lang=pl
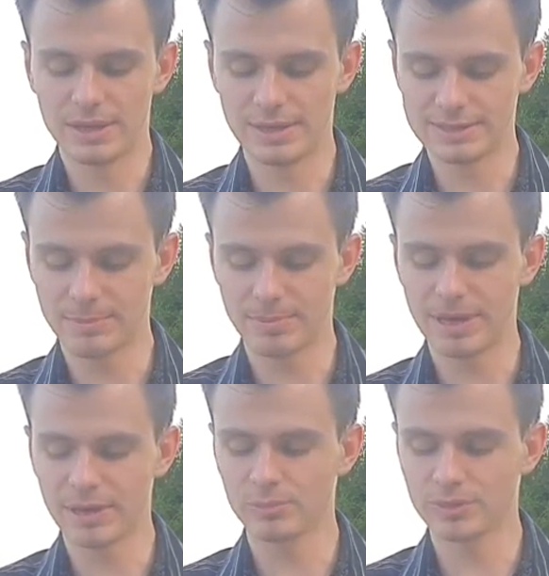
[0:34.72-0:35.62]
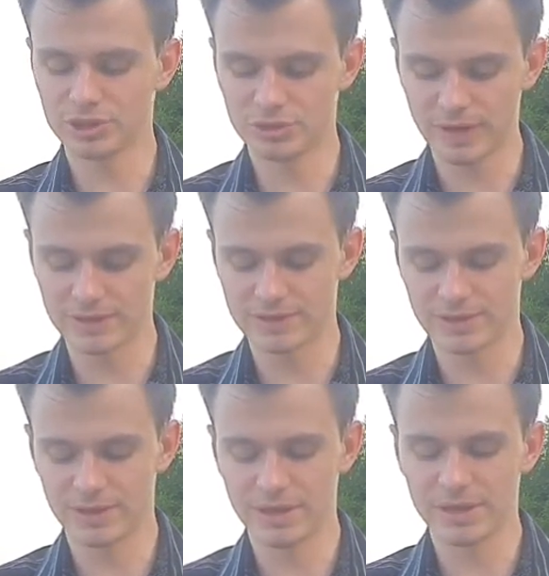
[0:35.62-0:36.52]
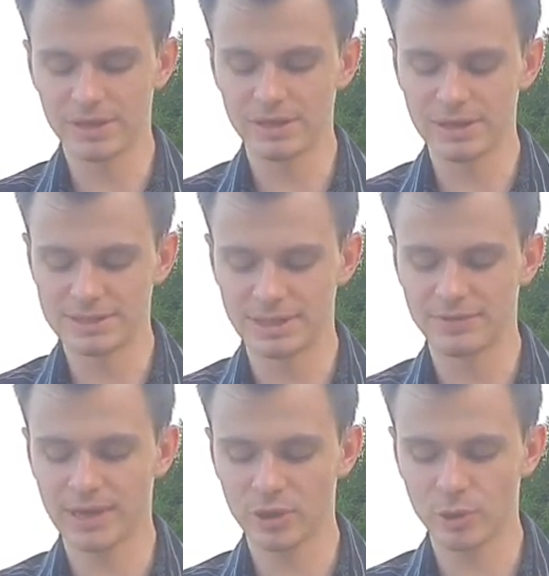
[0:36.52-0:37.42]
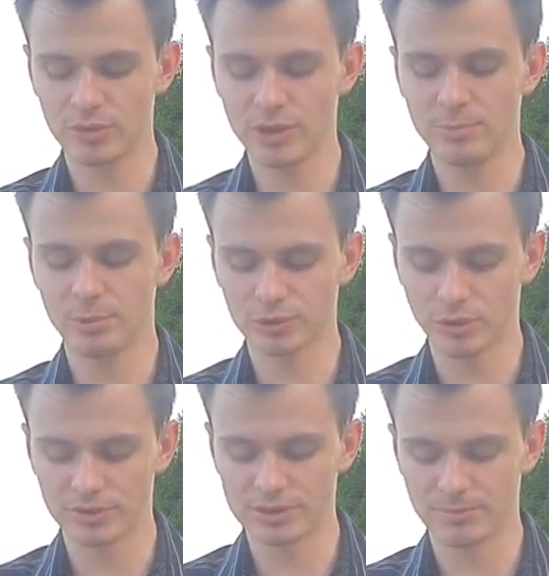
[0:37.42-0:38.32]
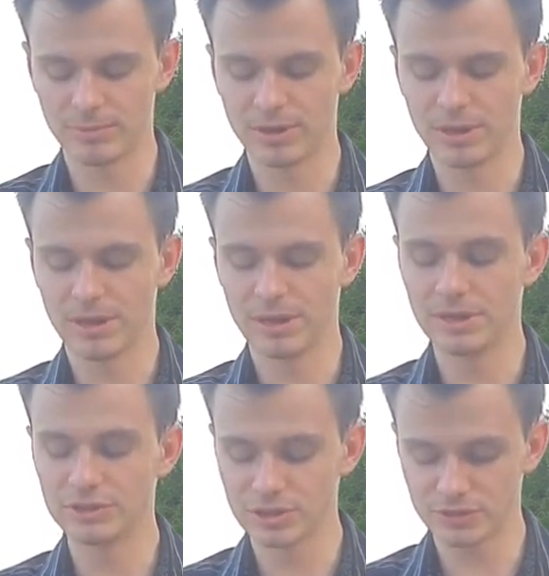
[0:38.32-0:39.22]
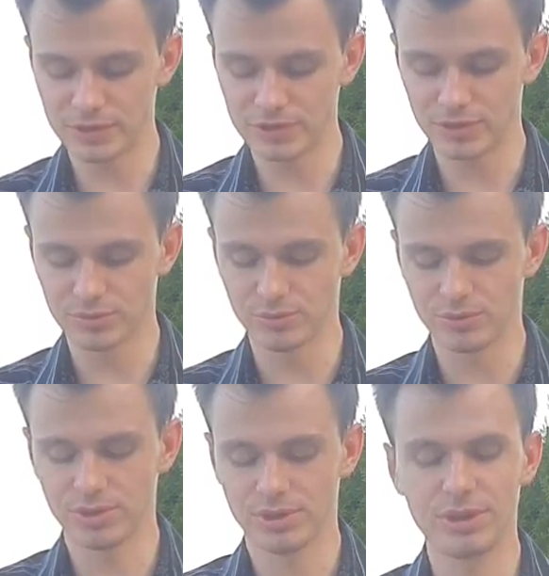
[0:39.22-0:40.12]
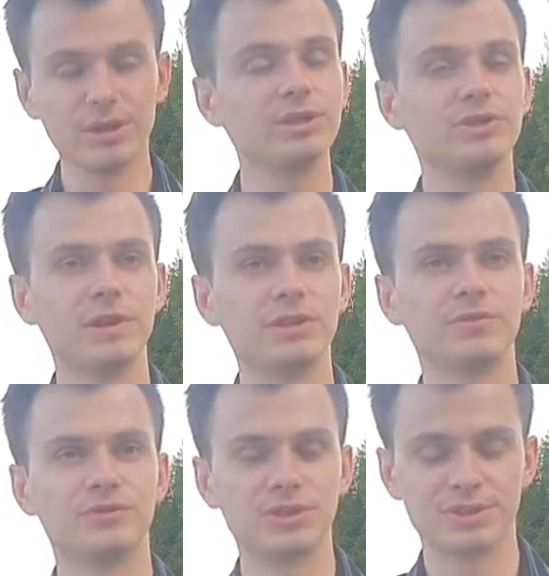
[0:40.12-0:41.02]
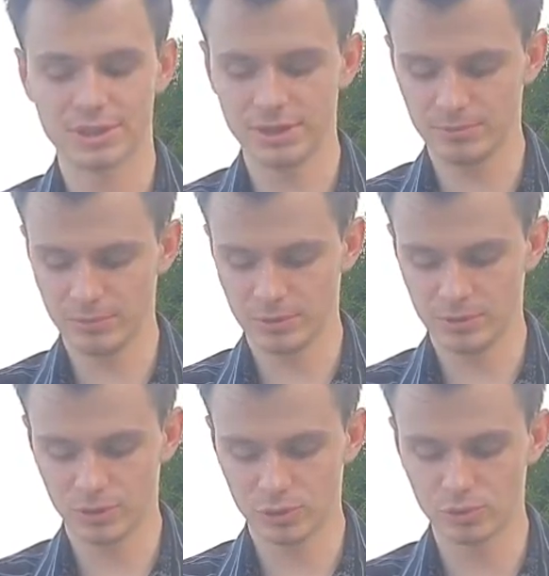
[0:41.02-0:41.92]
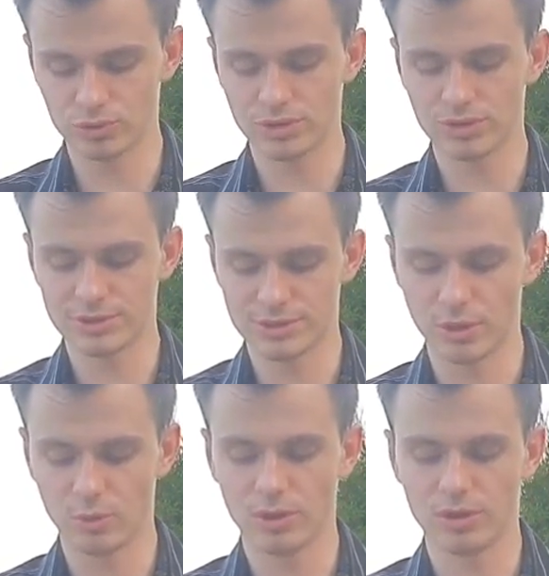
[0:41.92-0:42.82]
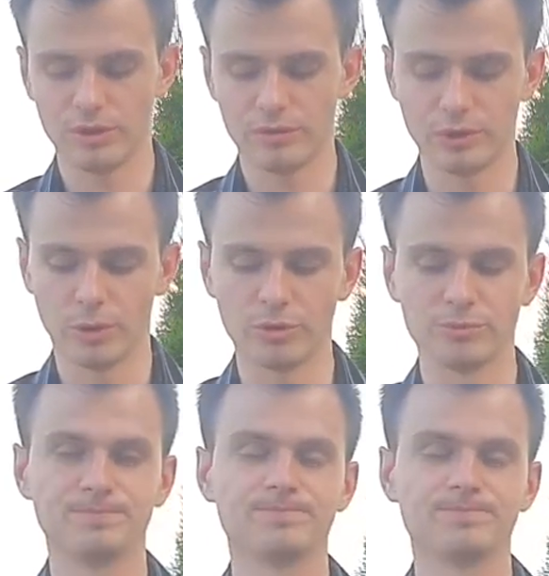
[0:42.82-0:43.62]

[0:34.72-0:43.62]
Nie zapalają też świecy, i nie stawiają jej pod korcem, lecz na świeczniku i świeci wszystkim, którzy są w domu.